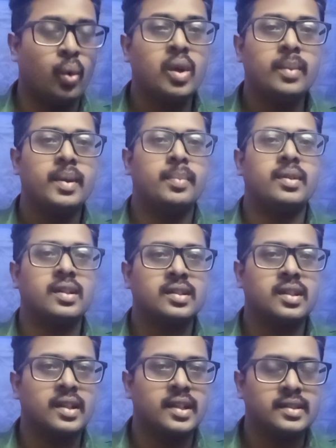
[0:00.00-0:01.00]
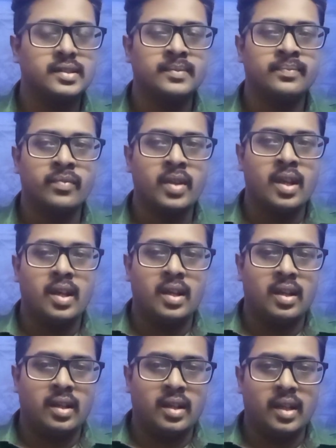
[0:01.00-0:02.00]
ஒன்றுமே பண்ணது கிடையாது
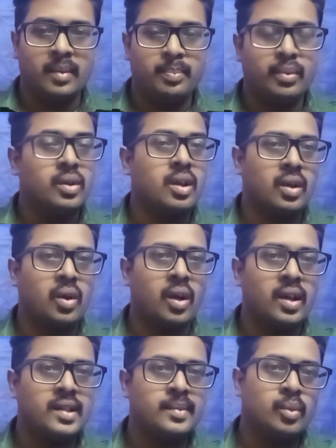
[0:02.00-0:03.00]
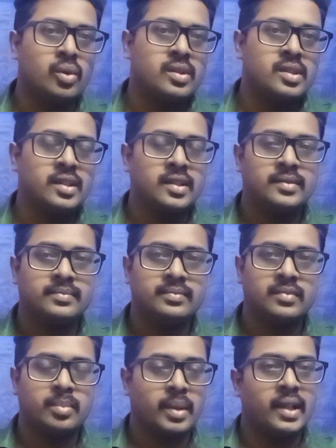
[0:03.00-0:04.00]
இப்போது நான் காலேஜ் முடித்து
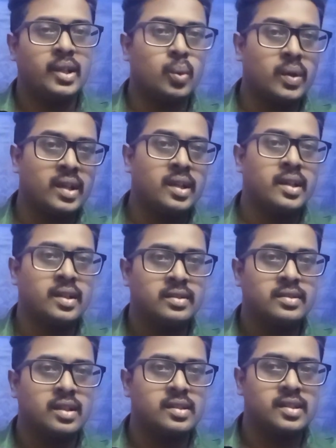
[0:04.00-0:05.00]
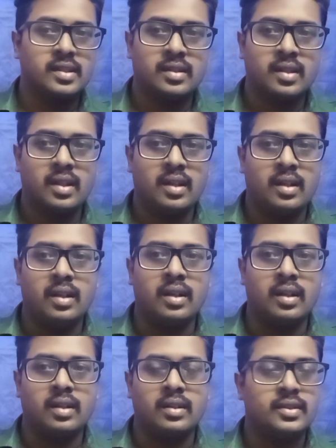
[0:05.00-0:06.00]
இப்போ எனக்கு டுவெண்ட்டி நைன் இயர்ஸ் ஆச்சு
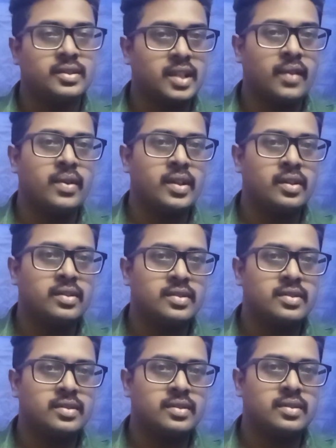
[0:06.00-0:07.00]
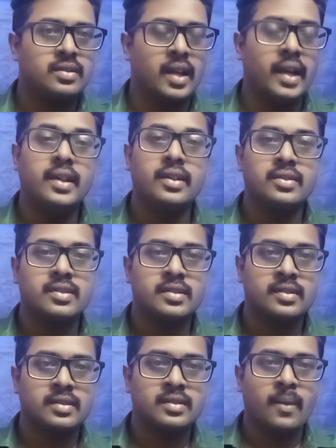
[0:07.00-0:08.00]
செவன் இயர்ஸ் எயிட் இயர்ஸ்
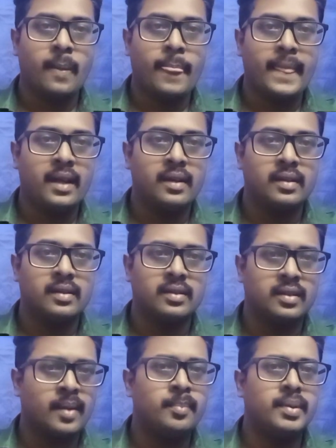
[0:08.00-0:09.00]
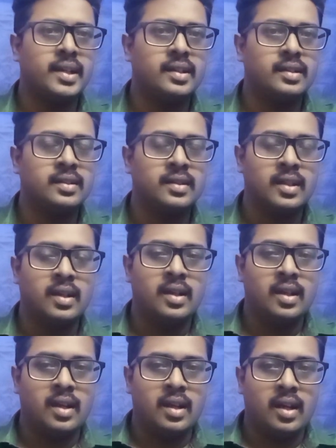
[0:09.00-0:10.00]
கம்ப்ளீட்டட்
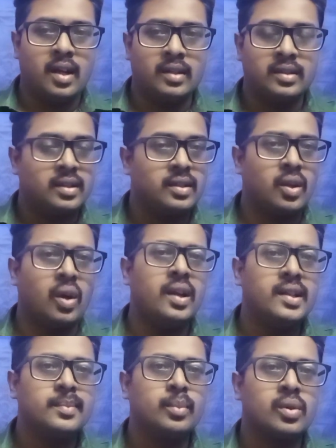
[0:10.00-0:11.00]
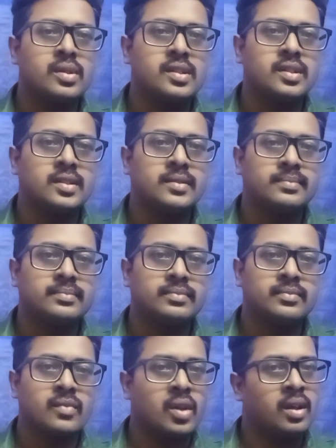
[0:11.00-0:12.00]
அந்த காலேஜ் முடித்து
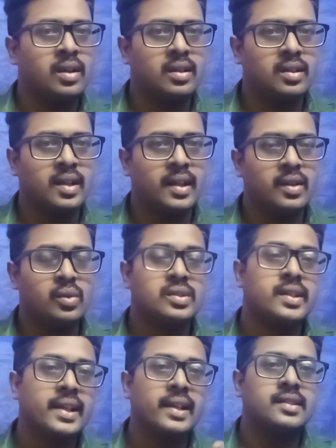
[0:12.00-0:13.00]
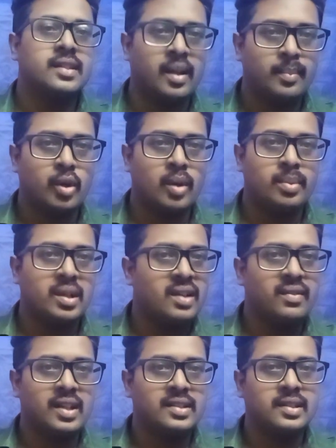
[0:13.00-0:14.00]
நான் என்னோடய ஸ்கில்ஸை நான் ப்ராப்பராக
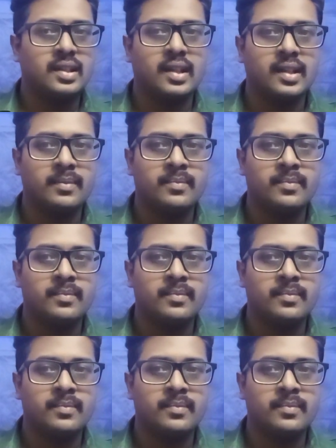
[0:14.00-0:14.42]
நான் வளர்த்துக்கல